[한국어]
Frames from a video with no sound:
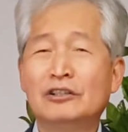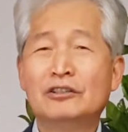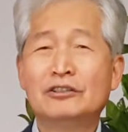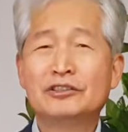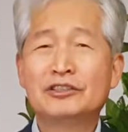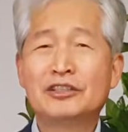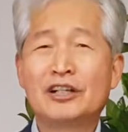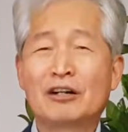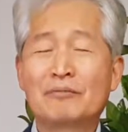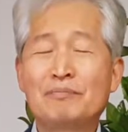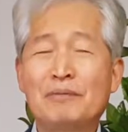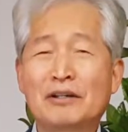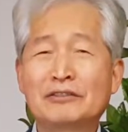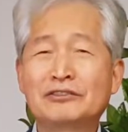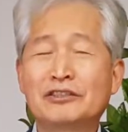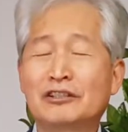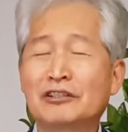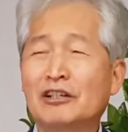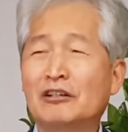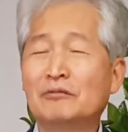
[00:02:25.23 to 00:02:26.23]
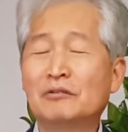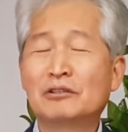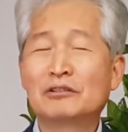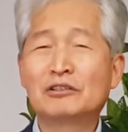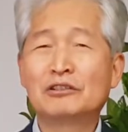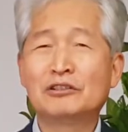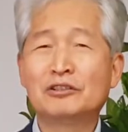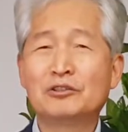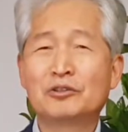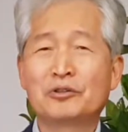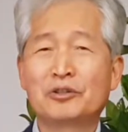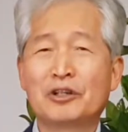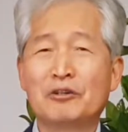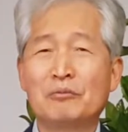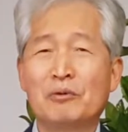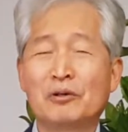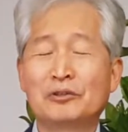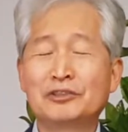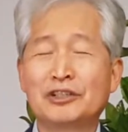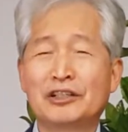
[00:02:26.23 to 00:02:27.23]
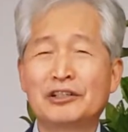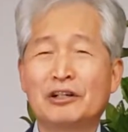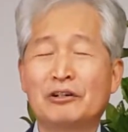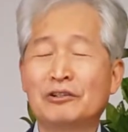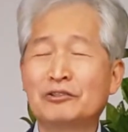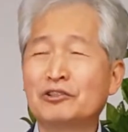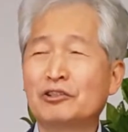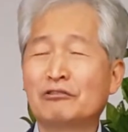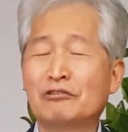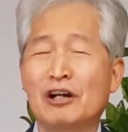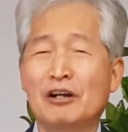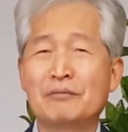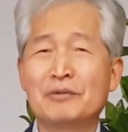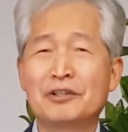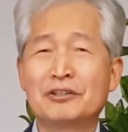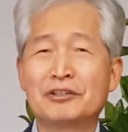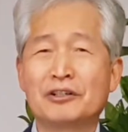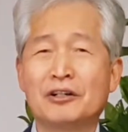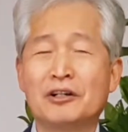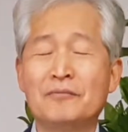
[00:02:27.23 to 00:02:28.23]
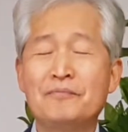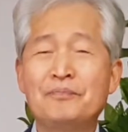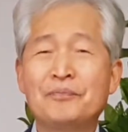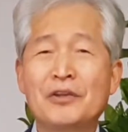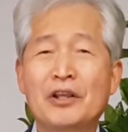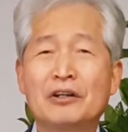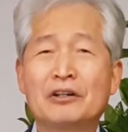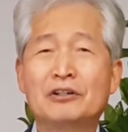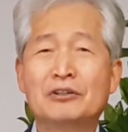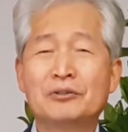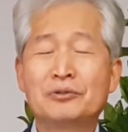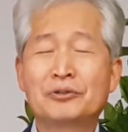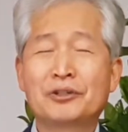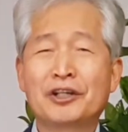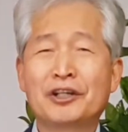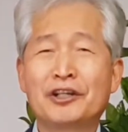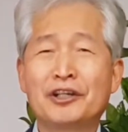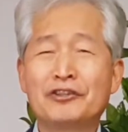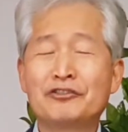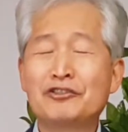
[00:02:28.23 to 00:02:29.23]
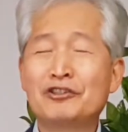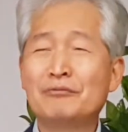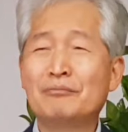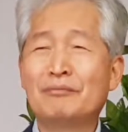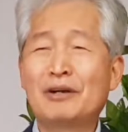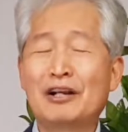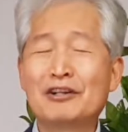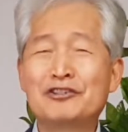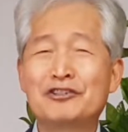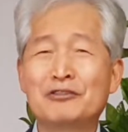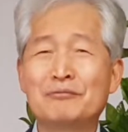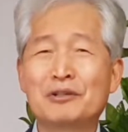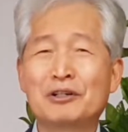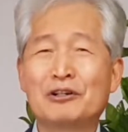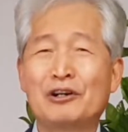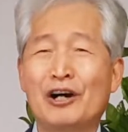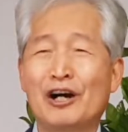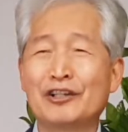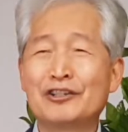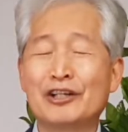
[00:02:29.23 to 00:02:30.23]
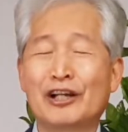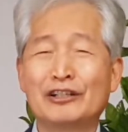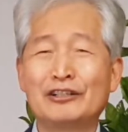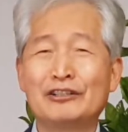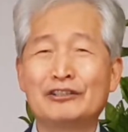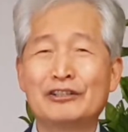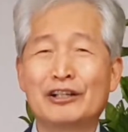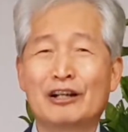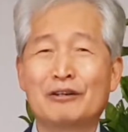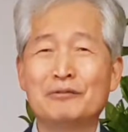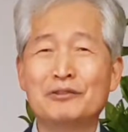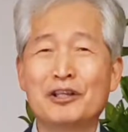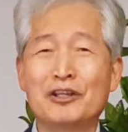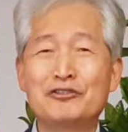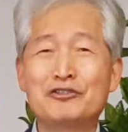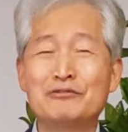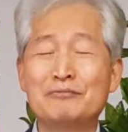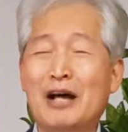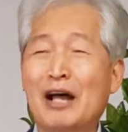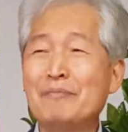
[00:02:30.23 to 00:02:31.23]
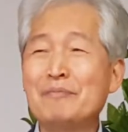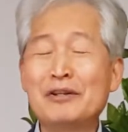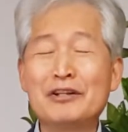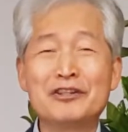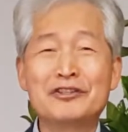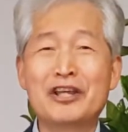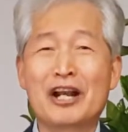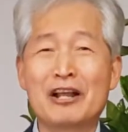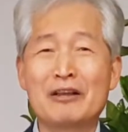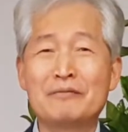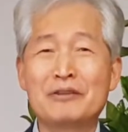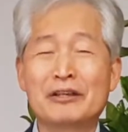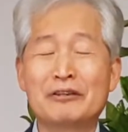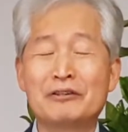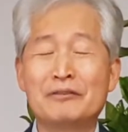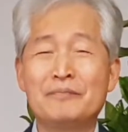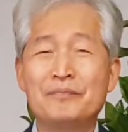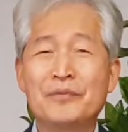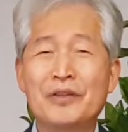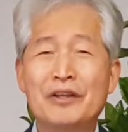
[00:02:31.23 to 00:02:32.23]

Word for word: 신학 박사다. 뭐 큰 교회 목사다. 어쩌고 하면서 그 속에 예수님 말씀이 거하지 않는 사람은 예수님 안 믿는 사람이에요.